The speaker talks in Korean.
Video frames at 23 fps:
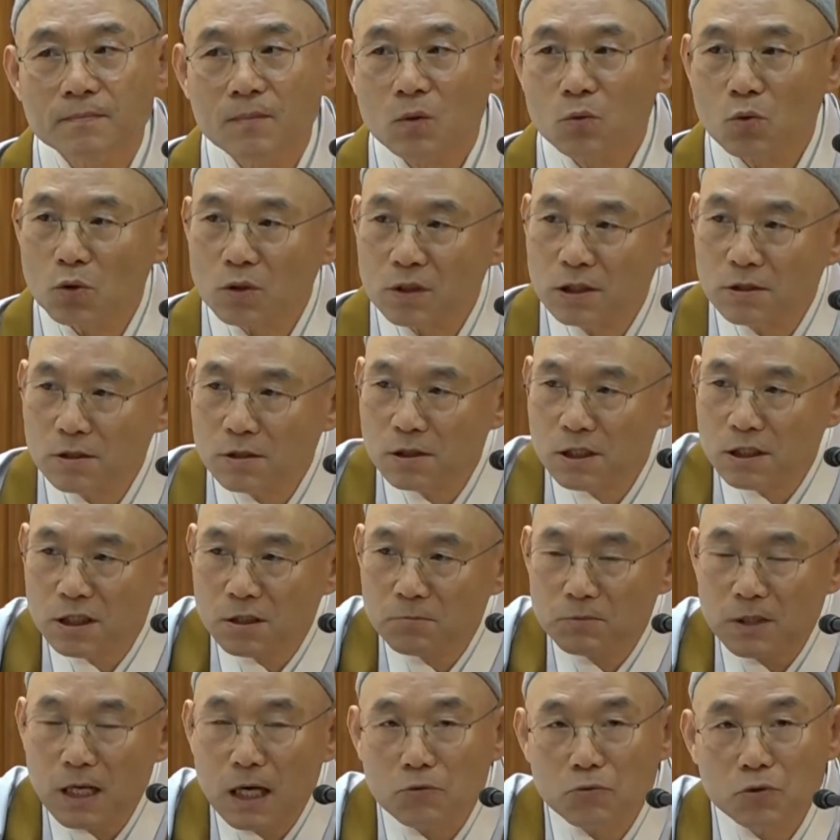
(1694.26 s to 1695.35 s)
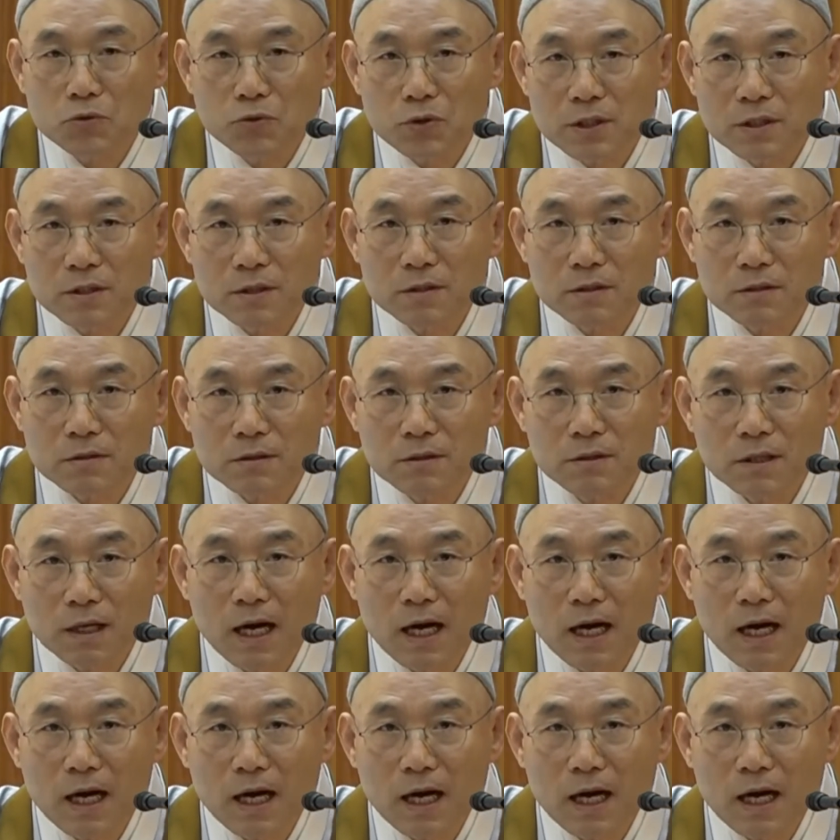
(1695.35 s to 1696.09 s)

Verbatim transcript: 또 특신급 낙원도 있어.